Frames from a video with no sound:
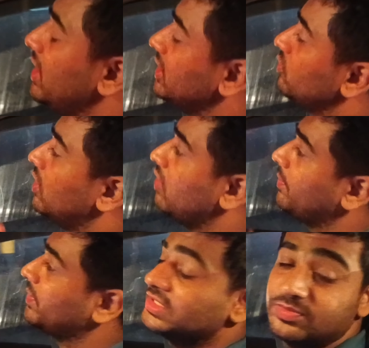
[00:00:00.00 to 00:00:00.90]
नहीं हुआ वो
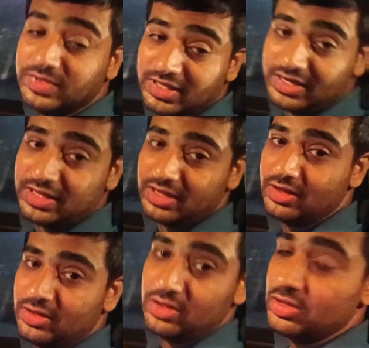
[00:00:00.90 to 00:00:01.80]
आपकी जिम्मेदारी
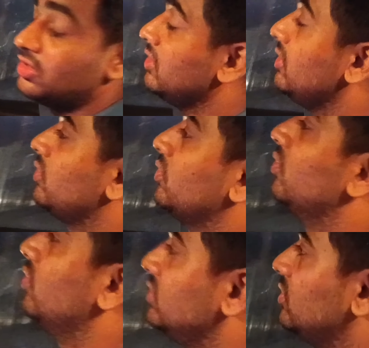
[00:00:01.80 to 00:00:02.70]
है तो
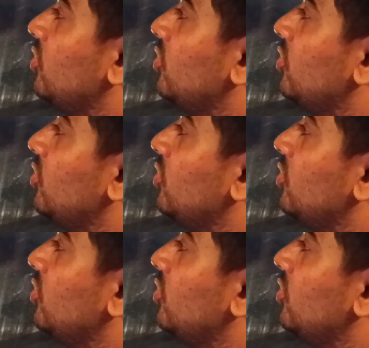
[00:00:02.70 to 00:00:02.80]
उस तो